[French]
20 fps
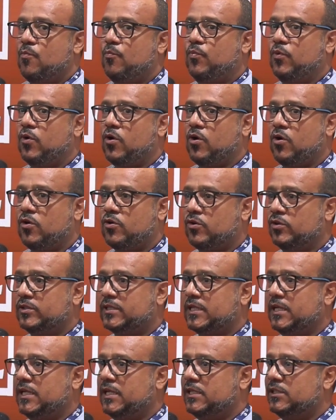pour
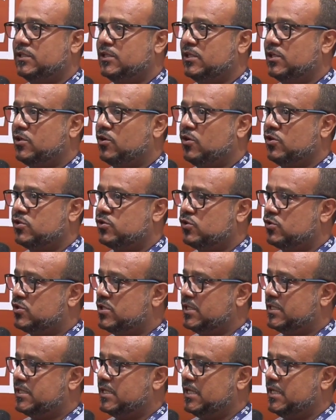rencontrer des grandes
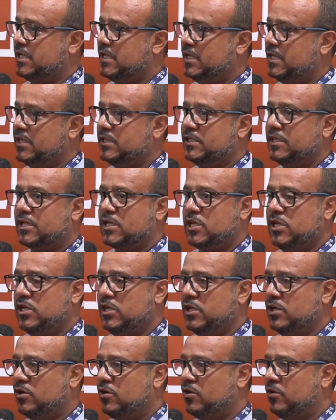sociétés et des
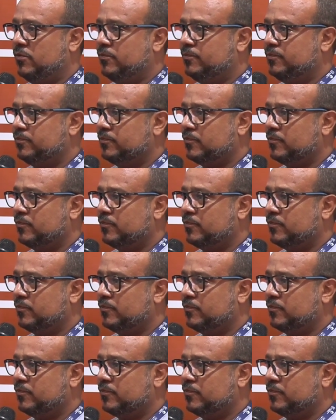clients,